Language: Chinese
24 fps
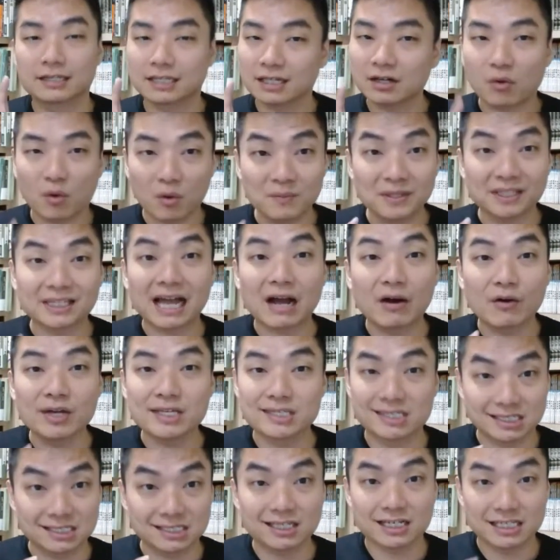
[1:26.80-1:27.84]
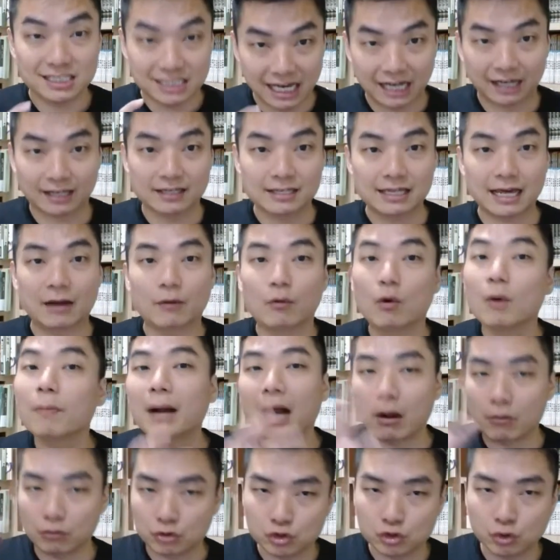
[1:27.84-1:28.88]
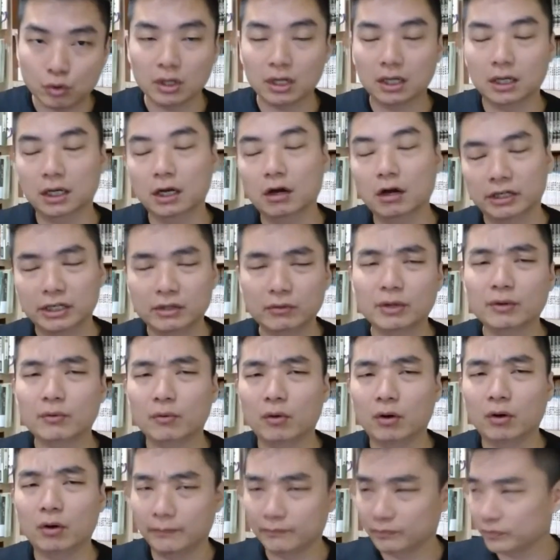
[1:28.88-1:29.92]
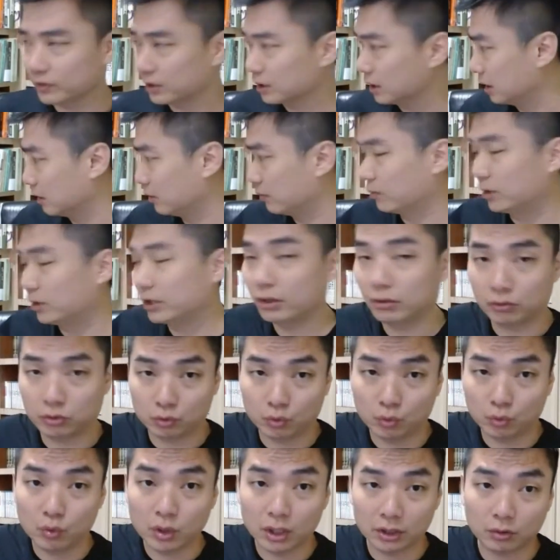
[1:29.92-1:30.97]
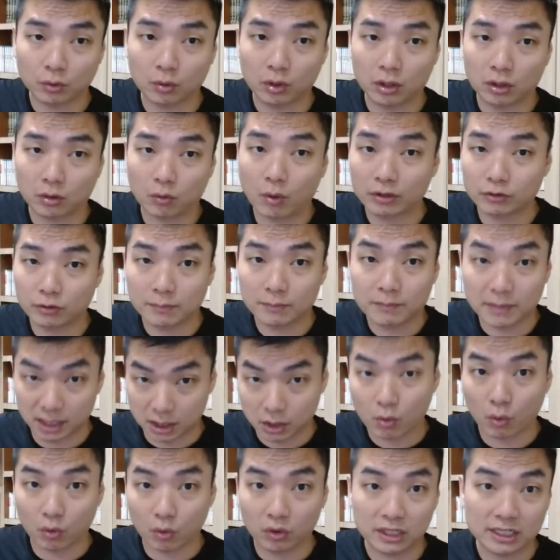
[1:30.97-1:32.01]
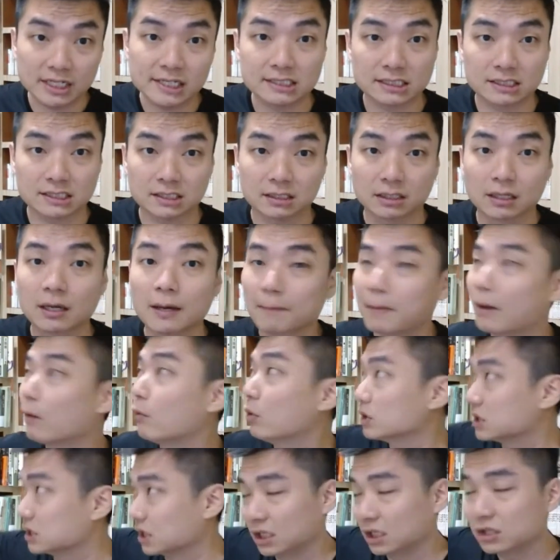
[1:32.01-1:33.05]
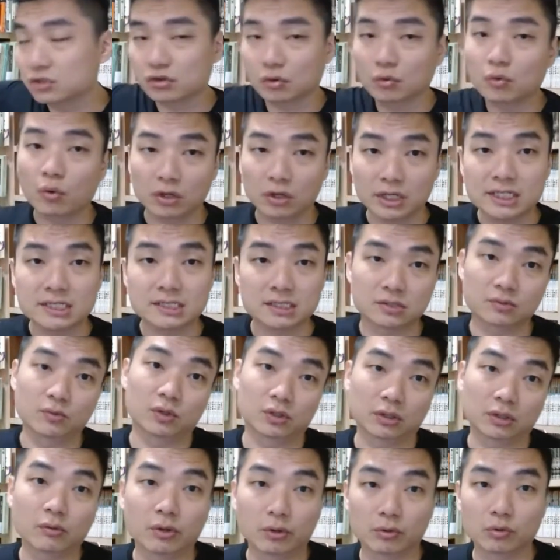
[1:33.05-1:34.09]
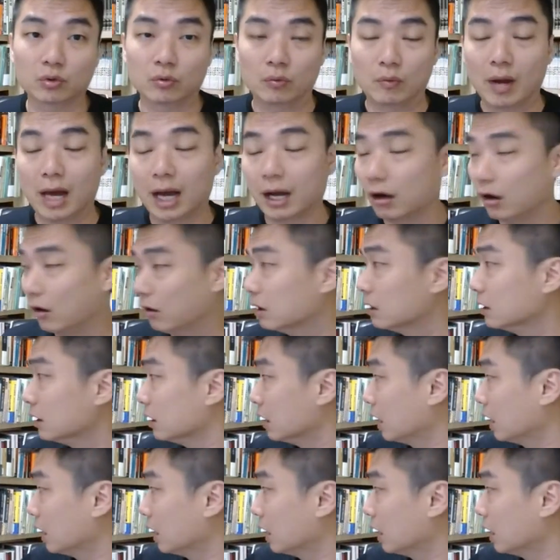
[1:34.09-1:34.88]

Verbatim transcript: 啊，这个国民大会值得讲一下。我搞错了哦，因为我呃我有读很多关于民国历史，包括整个中国历史，我都有读了哈。